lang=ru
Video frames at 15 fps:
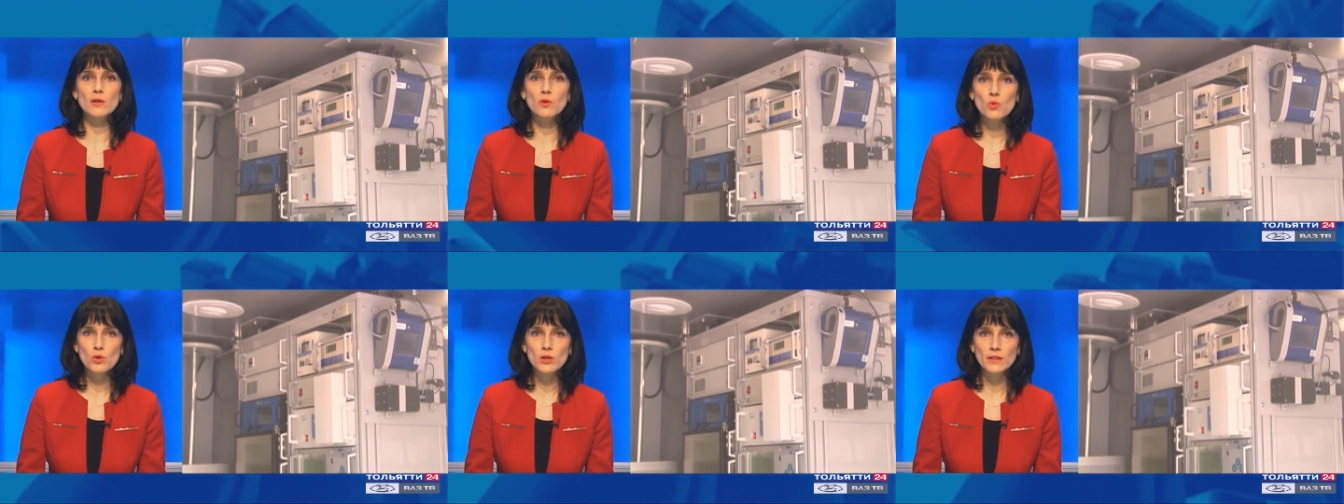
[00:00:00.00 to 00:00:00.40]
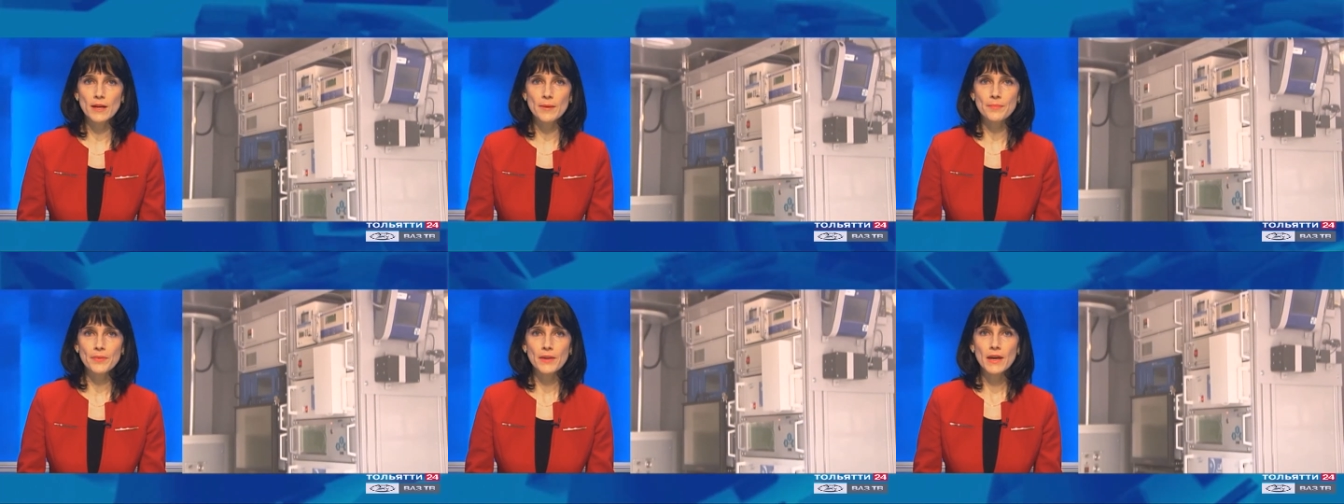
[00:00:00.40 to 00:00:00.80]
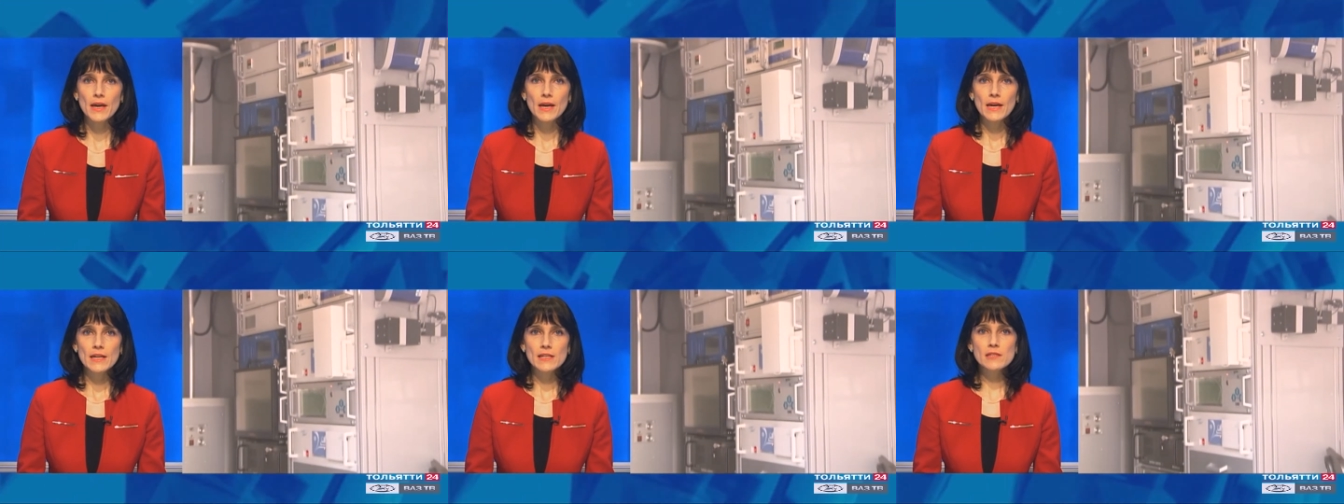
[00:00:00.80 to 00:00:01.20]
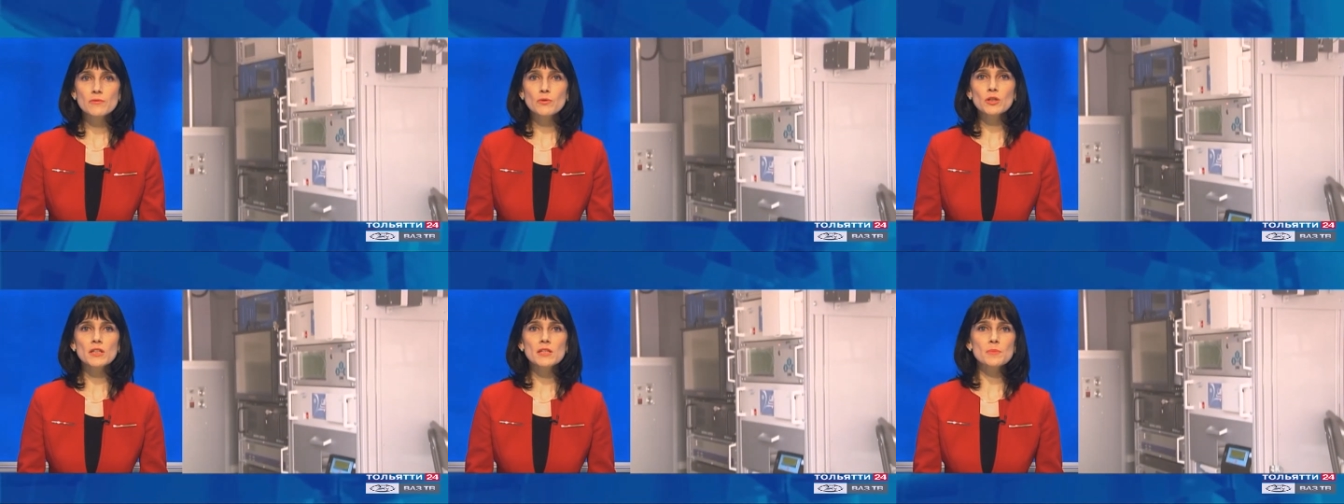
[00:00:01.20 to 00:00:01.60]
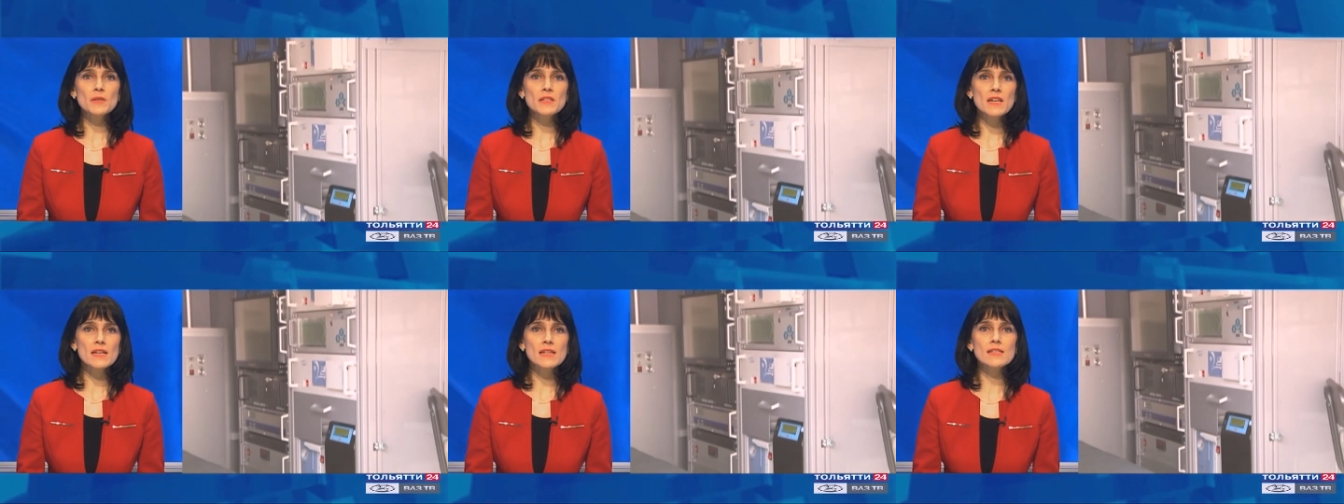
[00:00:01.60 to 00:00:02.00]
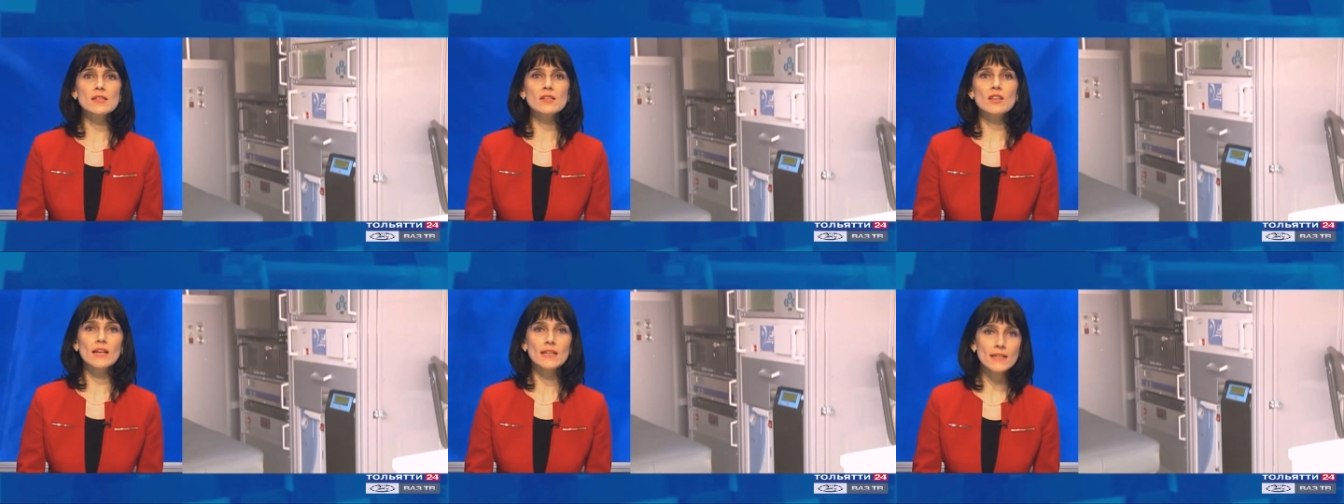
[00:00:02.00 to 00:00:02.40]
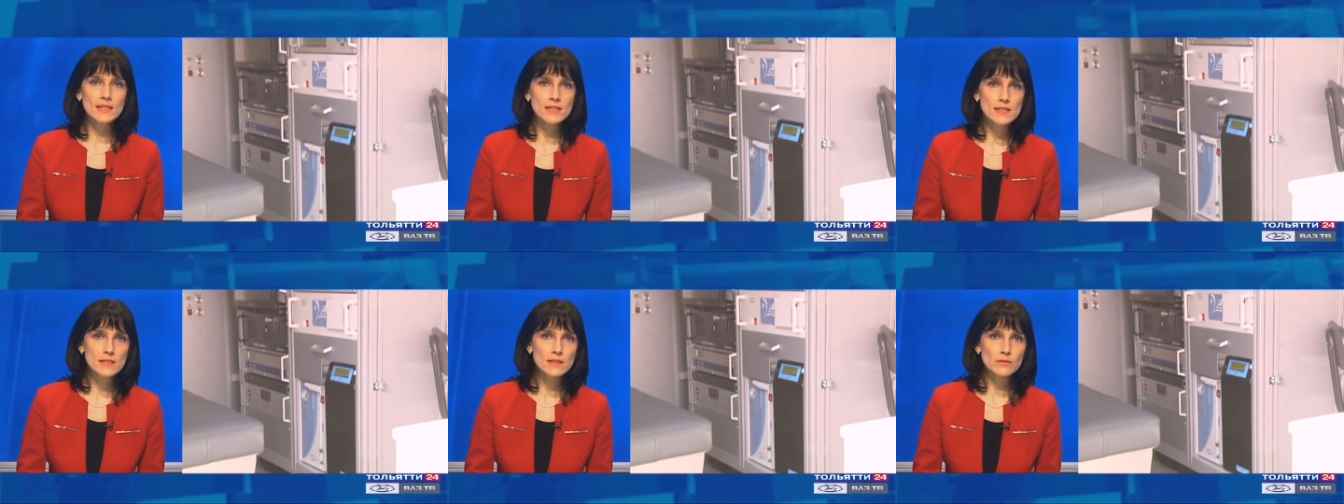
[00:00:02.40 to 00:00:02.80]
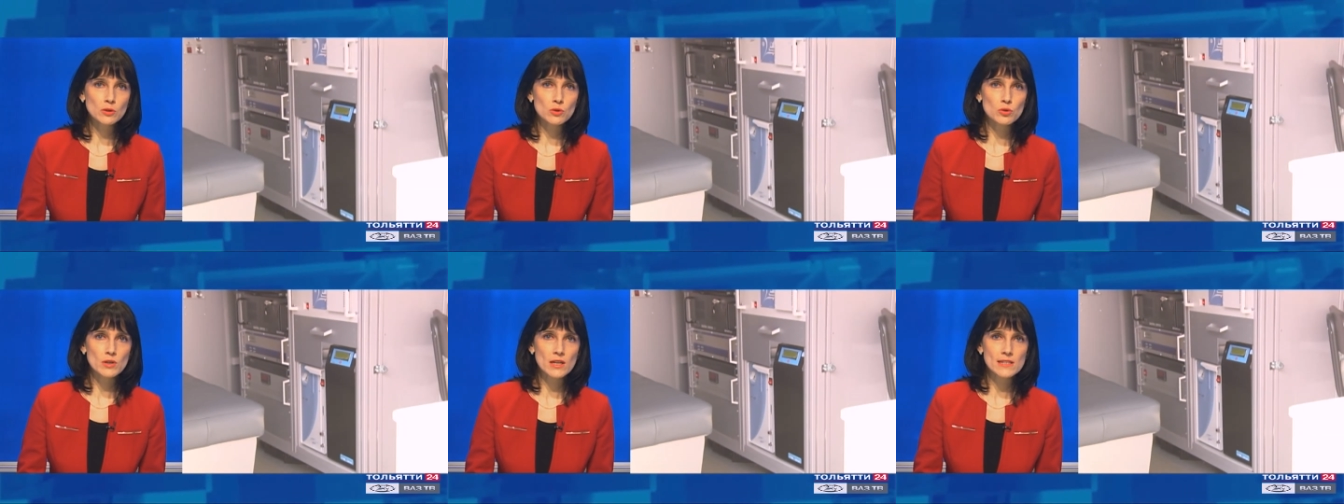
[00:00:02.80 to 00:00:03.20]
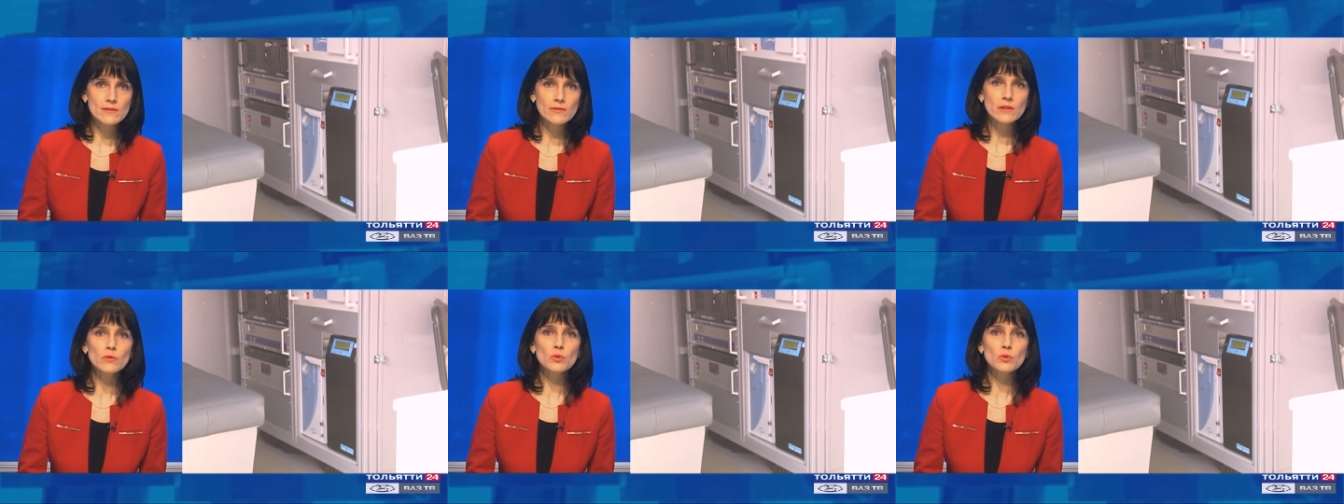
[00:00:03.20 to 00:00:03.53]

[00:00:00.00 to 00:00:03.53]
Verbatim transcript: города. И сегодня специалисты Тольяттинского государственного